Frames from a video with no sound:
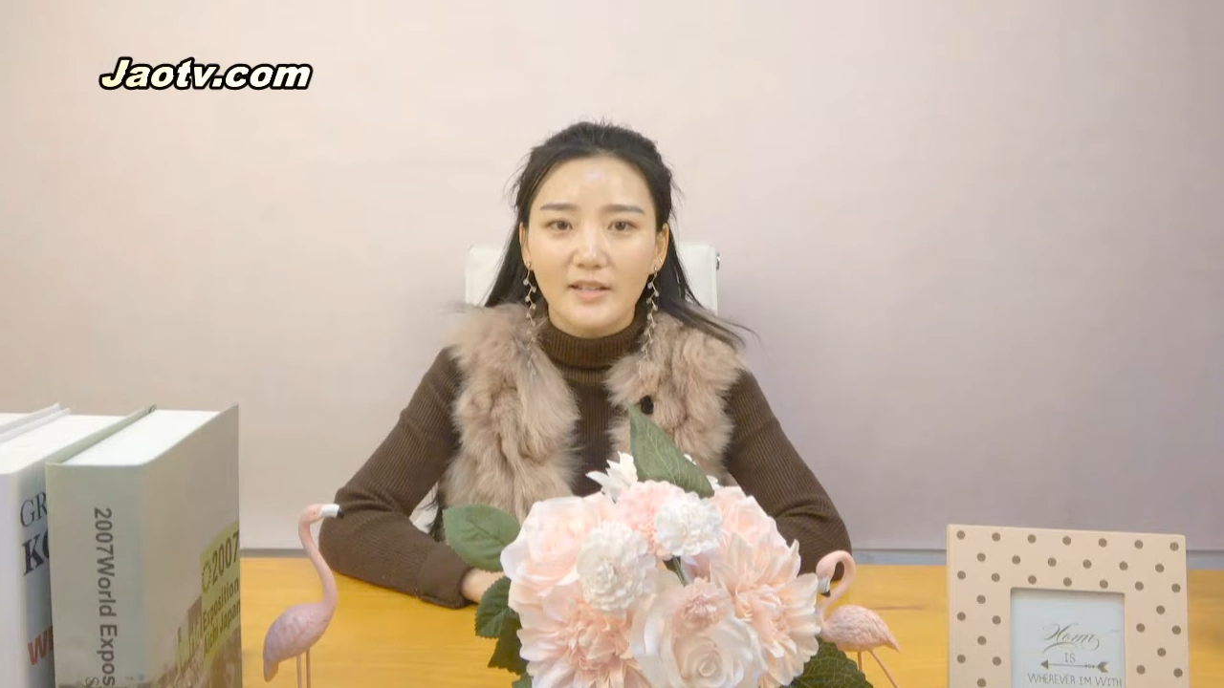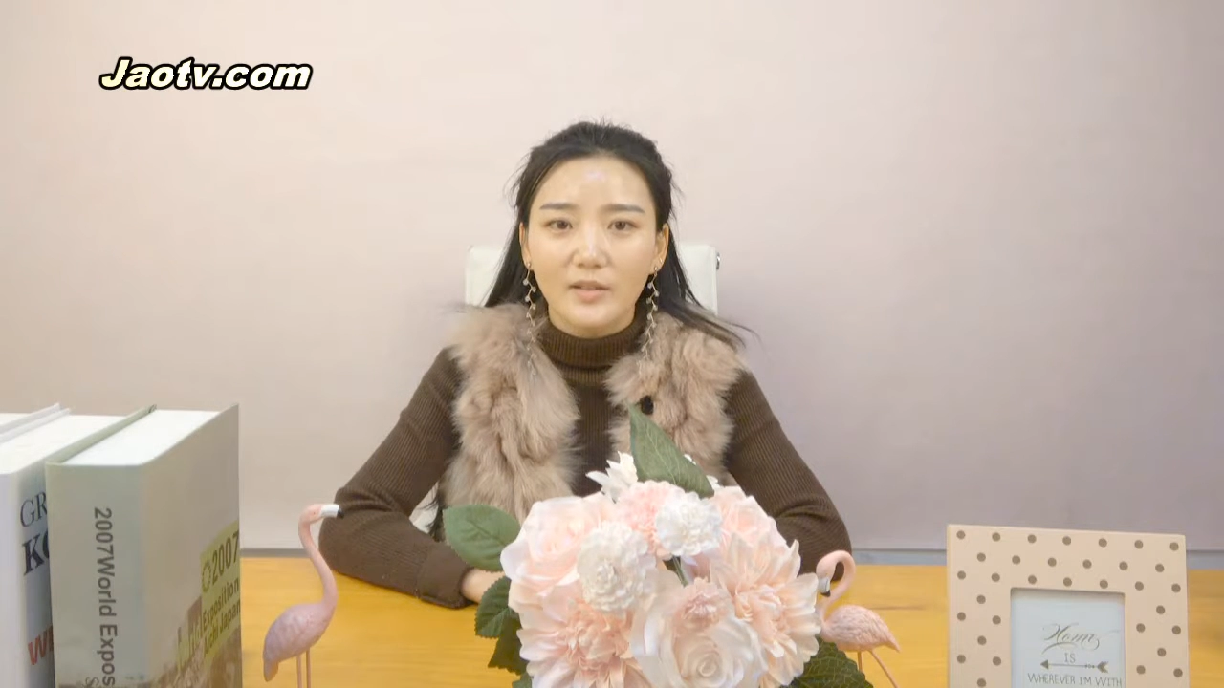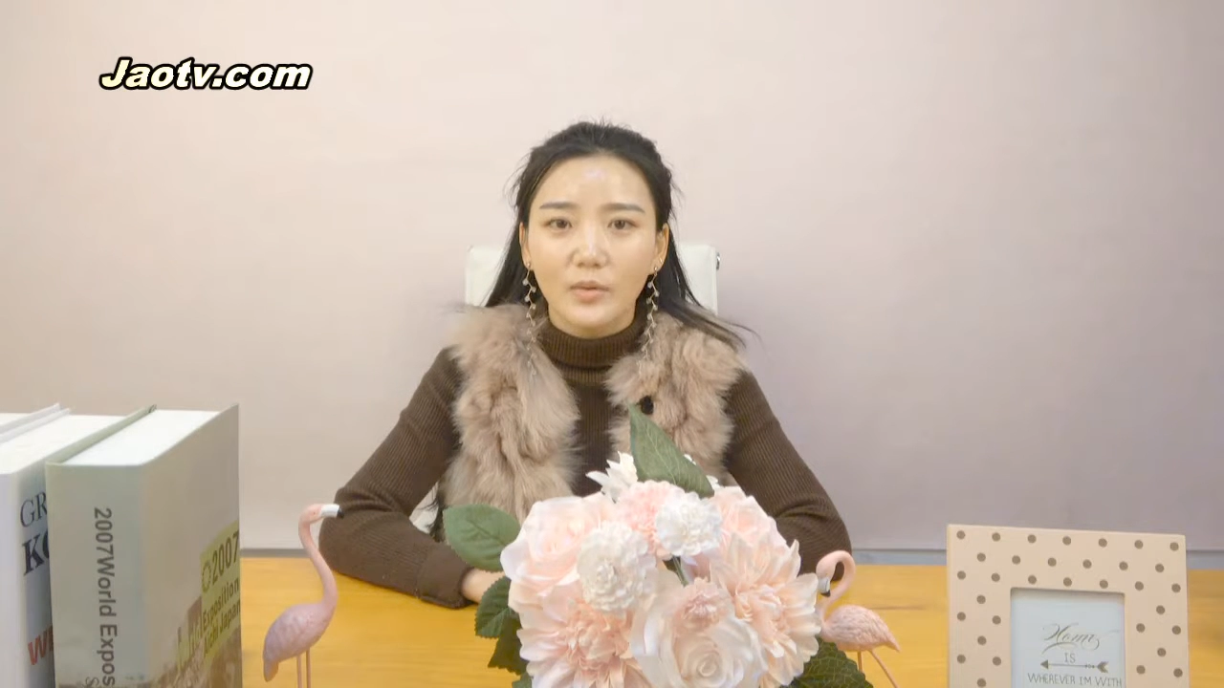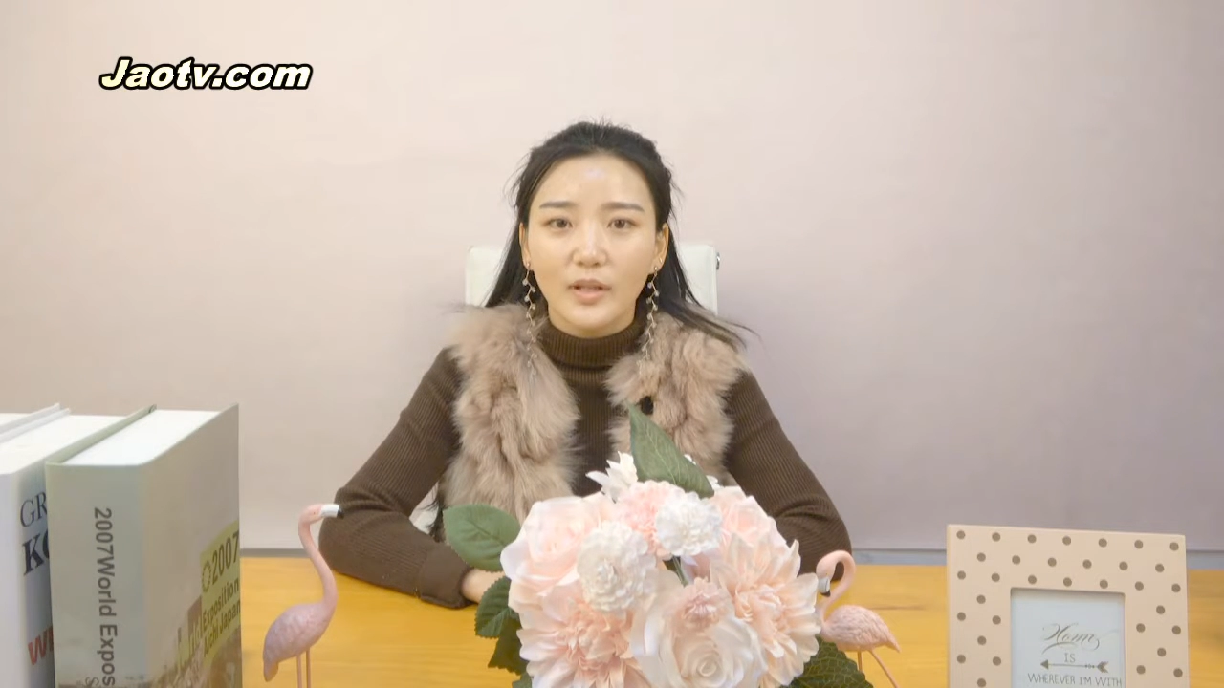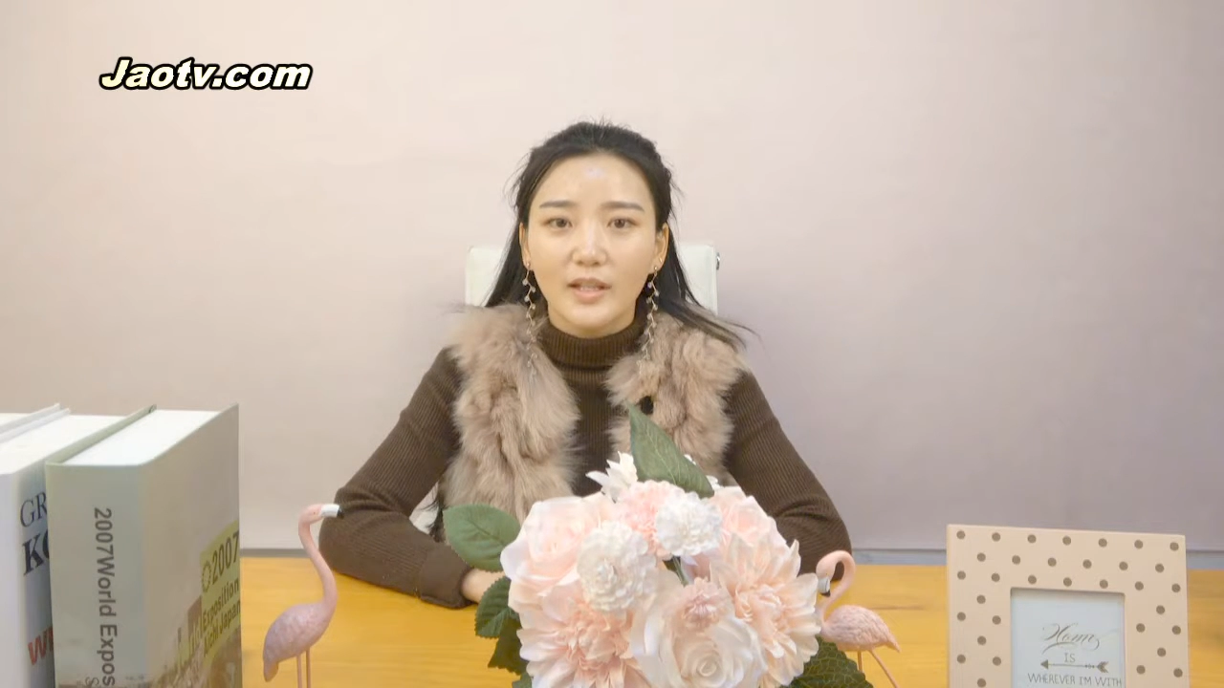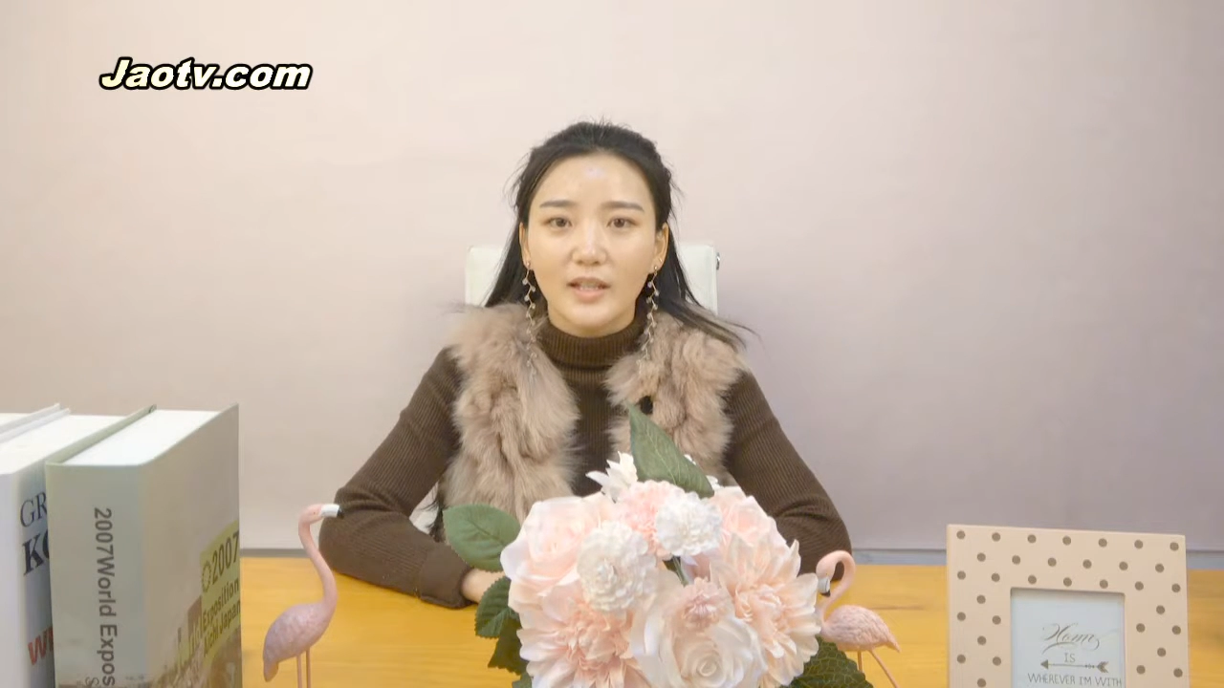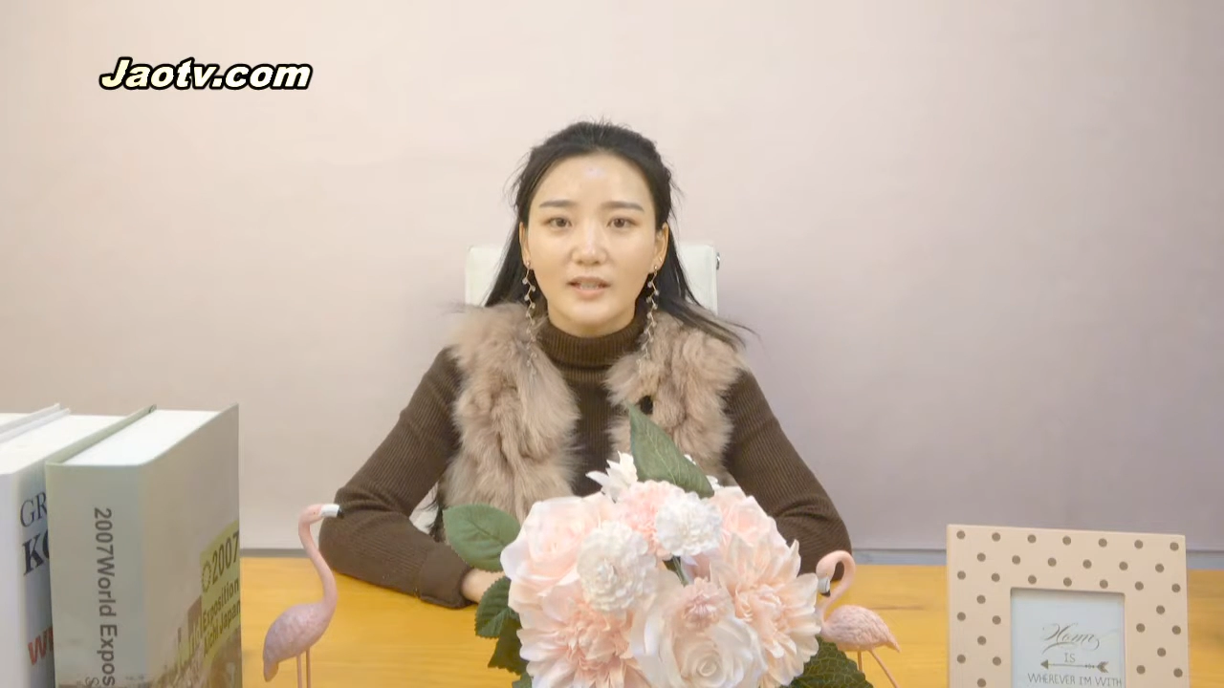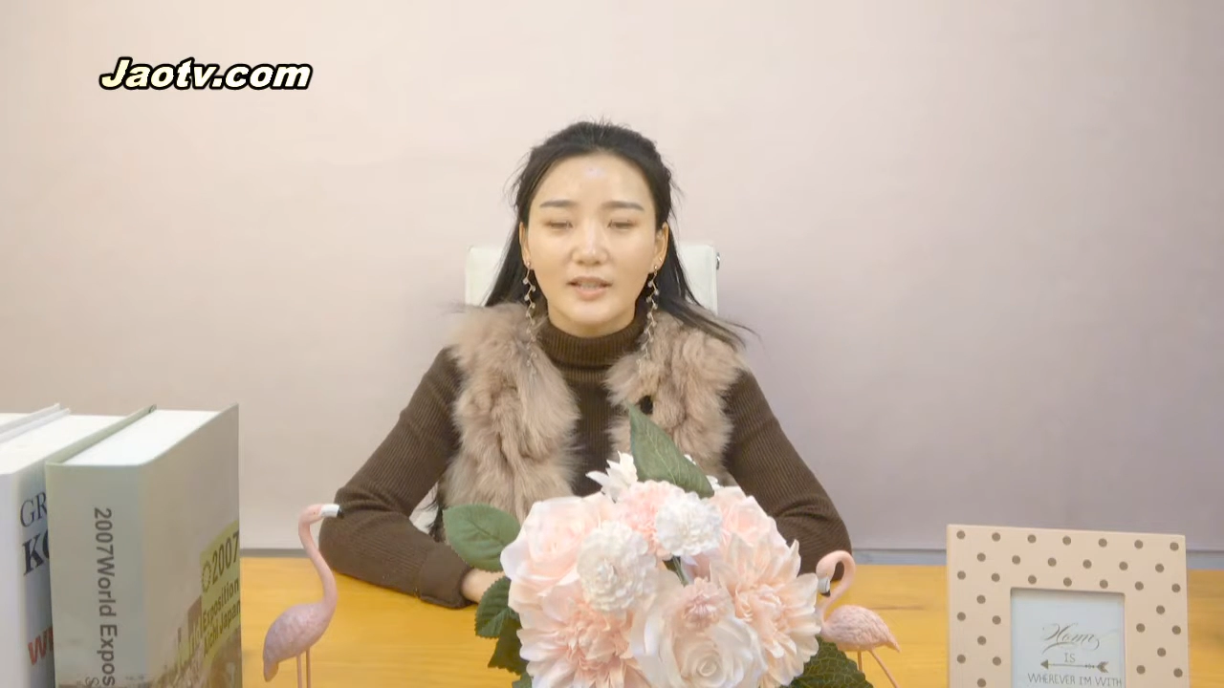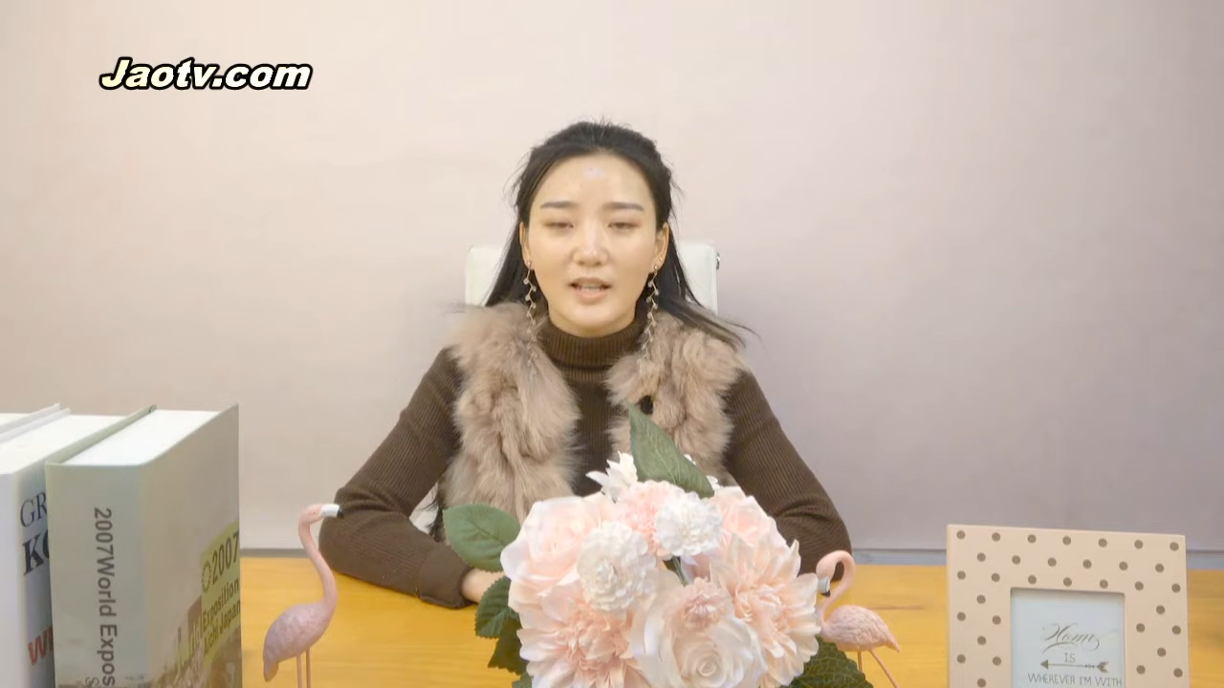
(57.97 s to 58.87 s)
心对你，